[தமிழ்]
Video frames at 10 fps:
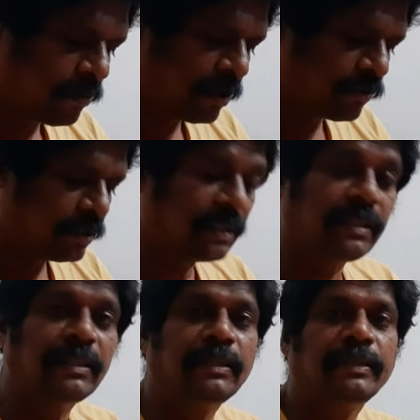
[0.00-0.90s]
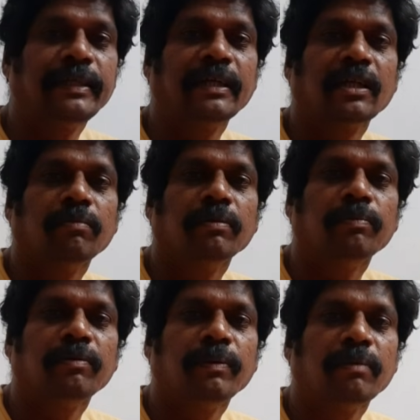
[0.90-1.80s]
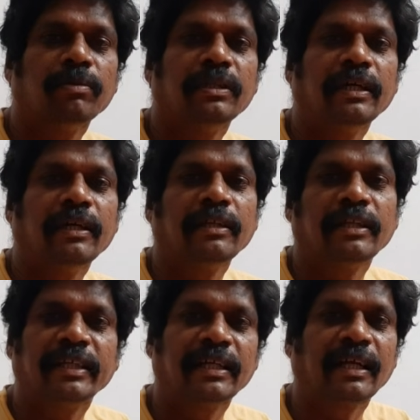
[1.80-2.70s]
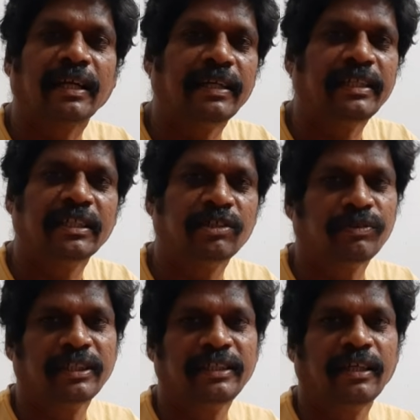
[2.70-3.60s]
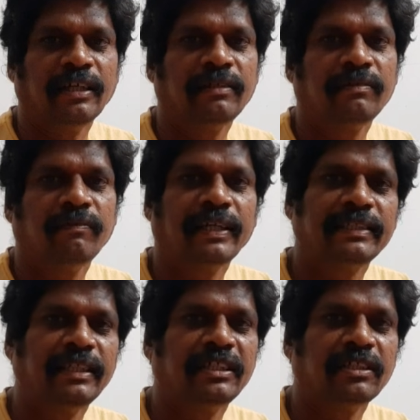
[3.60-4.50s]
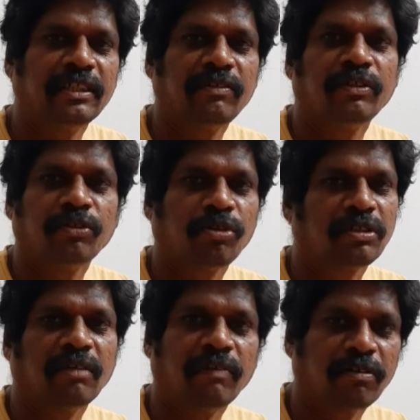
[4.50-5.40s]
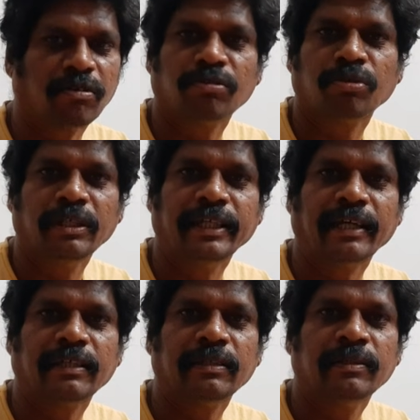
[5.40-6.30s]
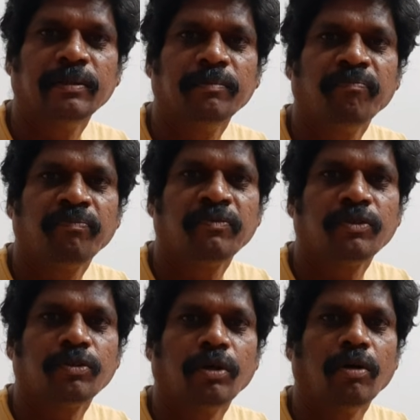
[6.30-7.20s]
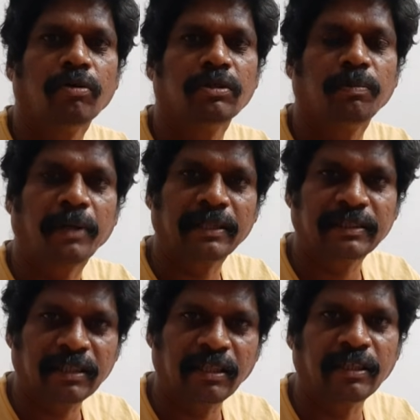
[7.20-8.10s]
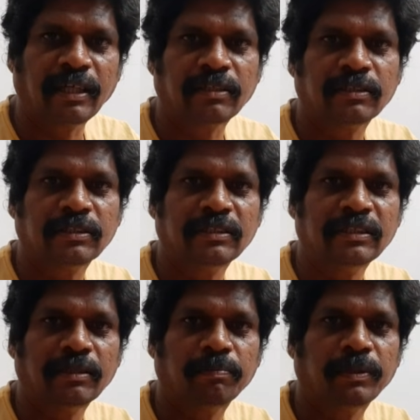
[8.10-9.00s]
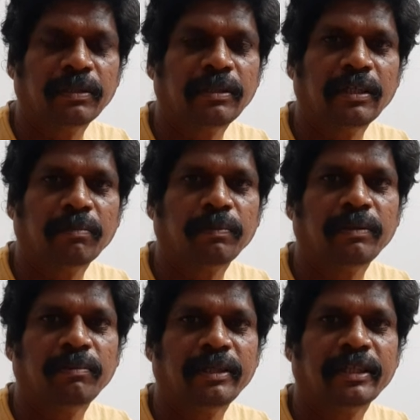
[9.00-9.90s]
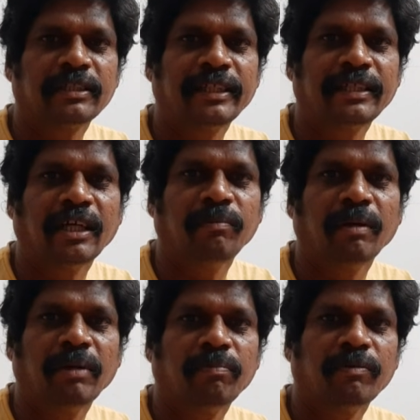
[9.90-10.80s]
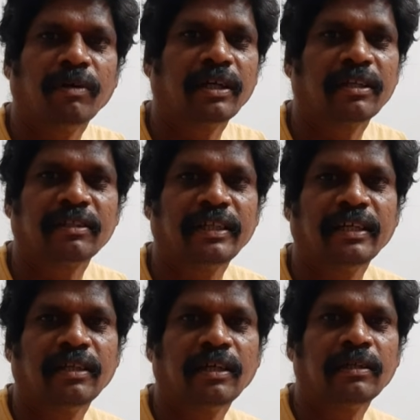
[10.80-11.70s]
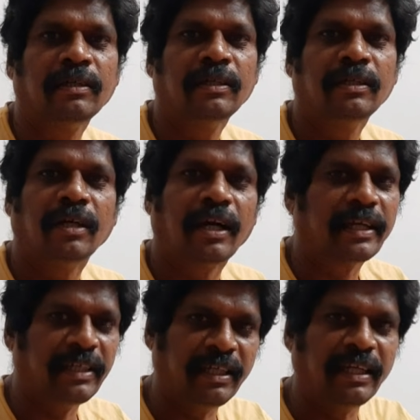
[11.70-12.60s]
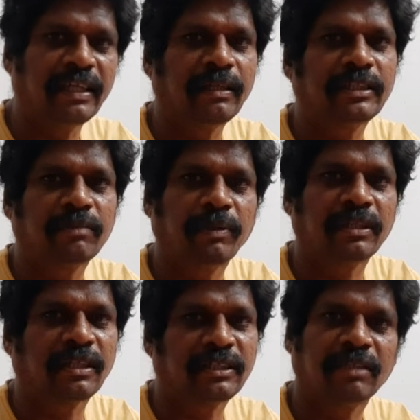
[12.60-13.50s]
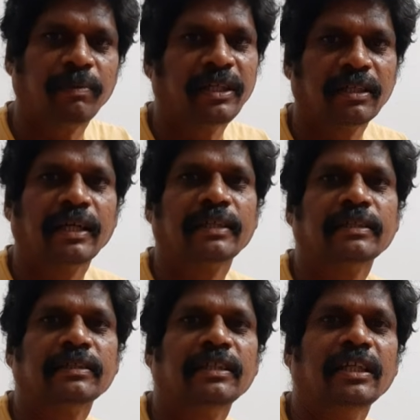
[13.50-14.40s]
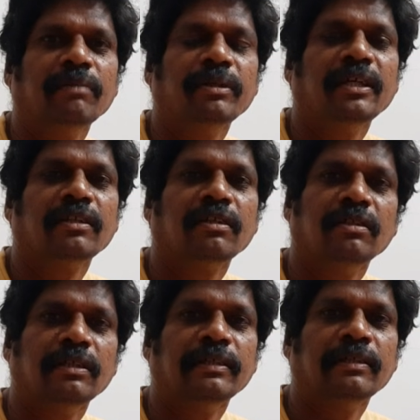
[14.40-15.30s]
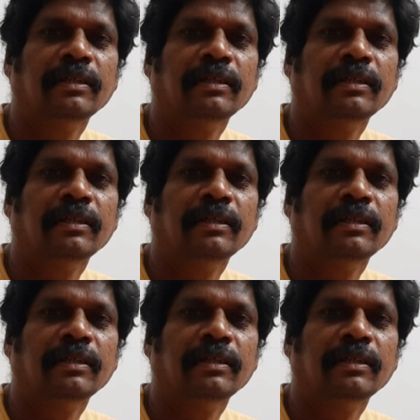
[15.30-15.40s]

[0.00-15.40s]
நம்மளுக்கு வந்து டிக்கெட் நம்ம புக் பண்ணும்போது அந்த டிக்கெட்டில் கண்டிஷன்ஸ் வந்துச்சுல்ல வேக்சினேஷன் சர்டிஃபிகேட்டோடு தான் வரணும்னு சொல்லிட்டாங்க ஸோ அவங்க வந்து ப்ராசஸில் இருக்காங்க எப்போ எப்போ இம்மீடியட்டாக ஸ்ட்ரிக்டாக இம்ப்ளிமெண்ட் பண்ணுவாங்கன்றது தெரியாதுல்ல ஆனால் இன்றைக்கி செக் பண்ணத்தில் செக் பண்ணியிருக்காங்க இன்றைக்கி மத்தியானத்துலேருந்து